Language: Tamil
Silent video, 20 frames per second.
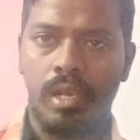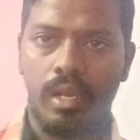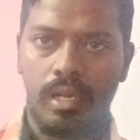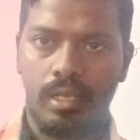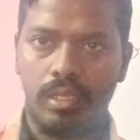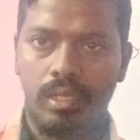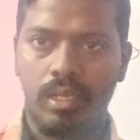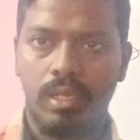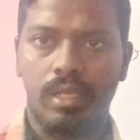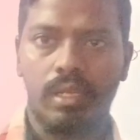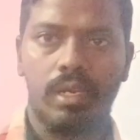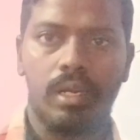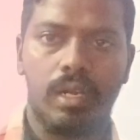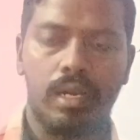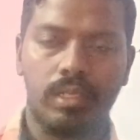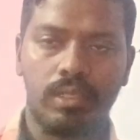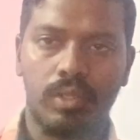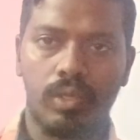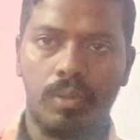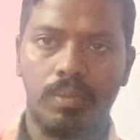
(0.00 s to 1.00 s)
அது
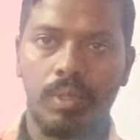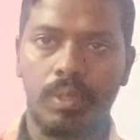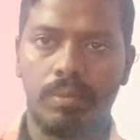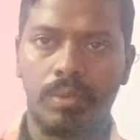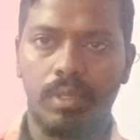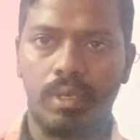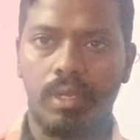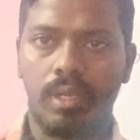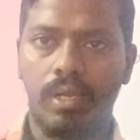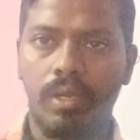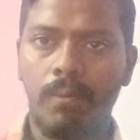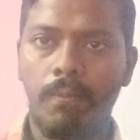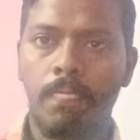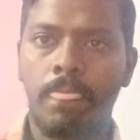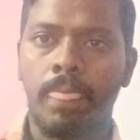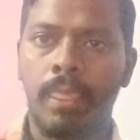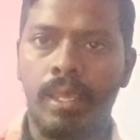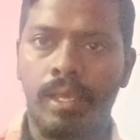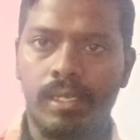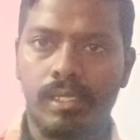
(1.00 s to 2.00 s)
அடுத்த டாபிக் பார்த்தீங்கன்னாக்கா
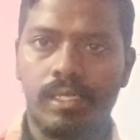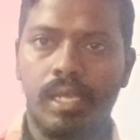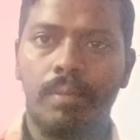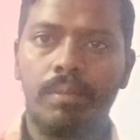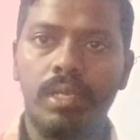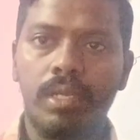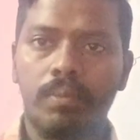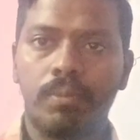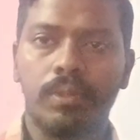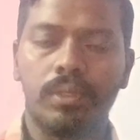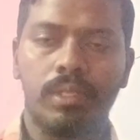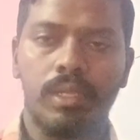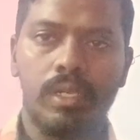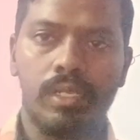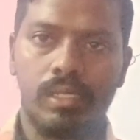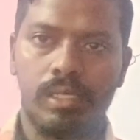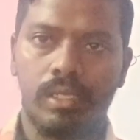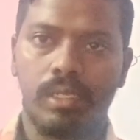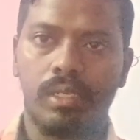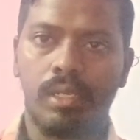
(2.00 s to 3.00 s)
சமய
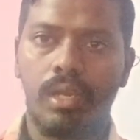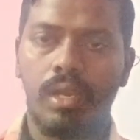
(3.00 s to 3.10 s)
புத்தளிச்சி